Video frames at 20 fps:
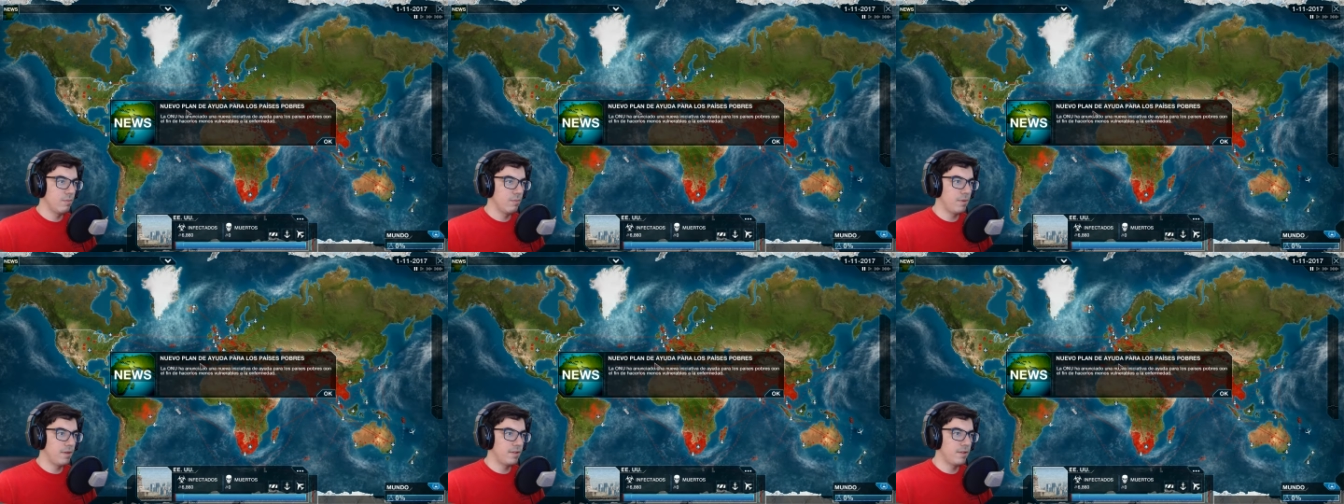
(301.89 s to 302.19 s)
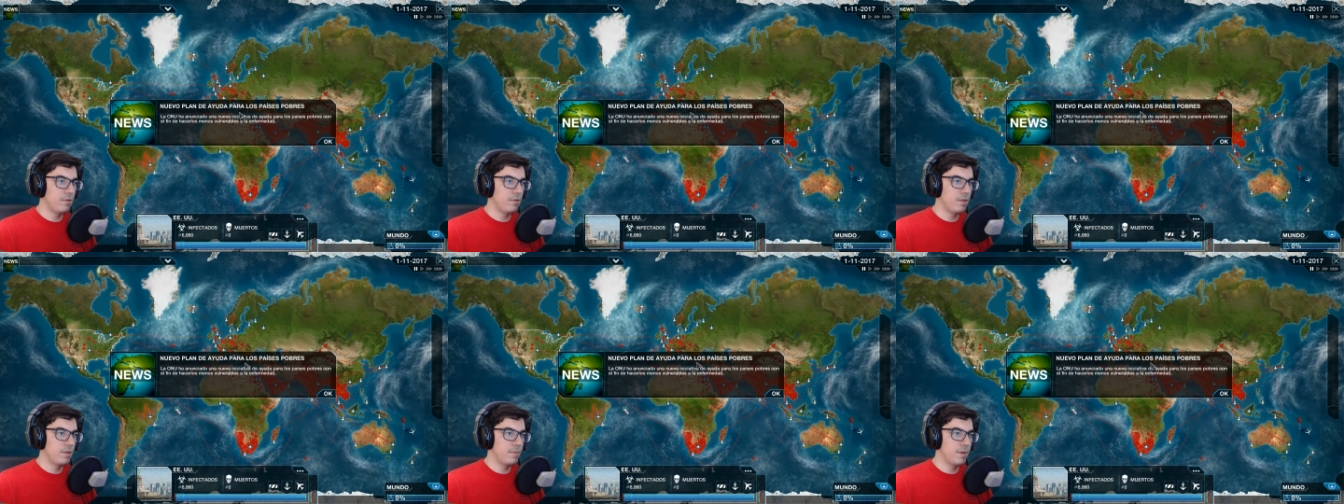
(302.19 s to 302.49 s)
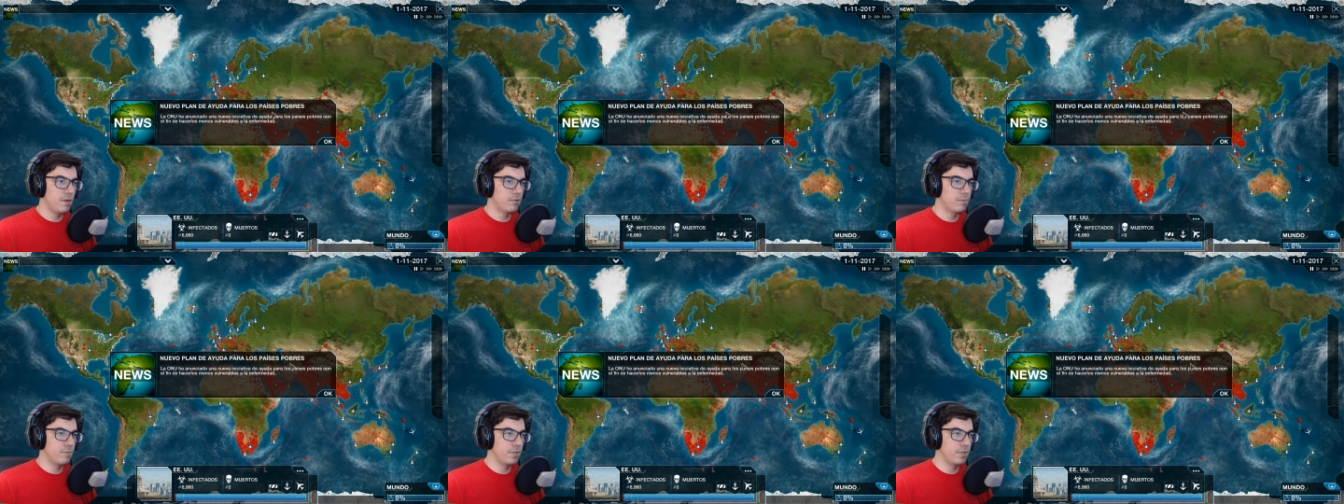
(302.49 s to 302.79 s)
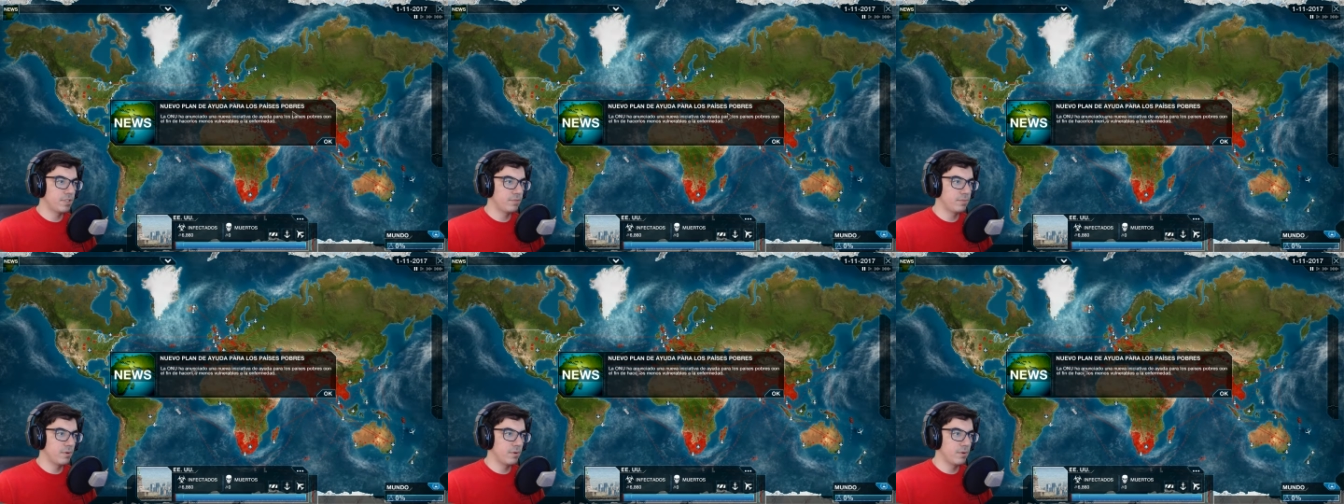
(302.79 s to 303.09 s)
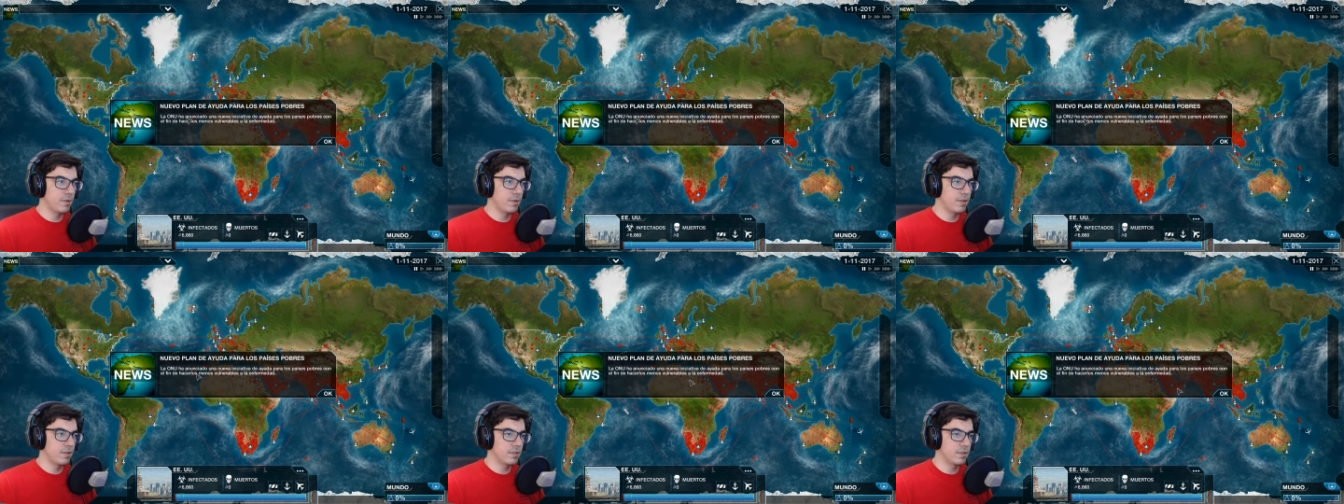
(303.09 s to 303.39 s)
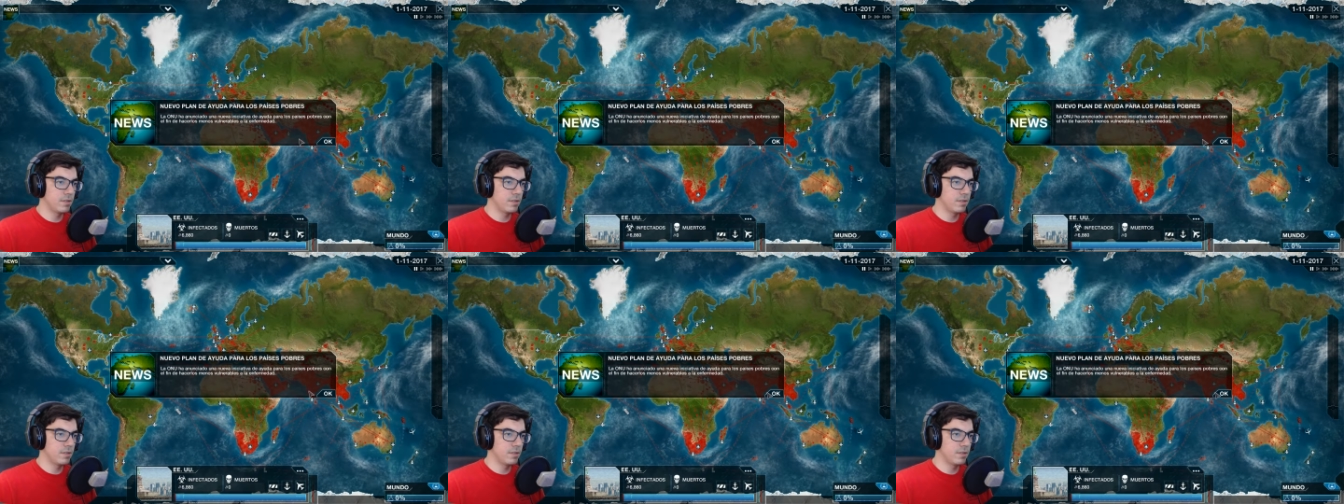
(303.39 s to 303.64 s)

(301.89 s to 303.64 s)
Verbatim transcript: plan de ayuda para los países pobres.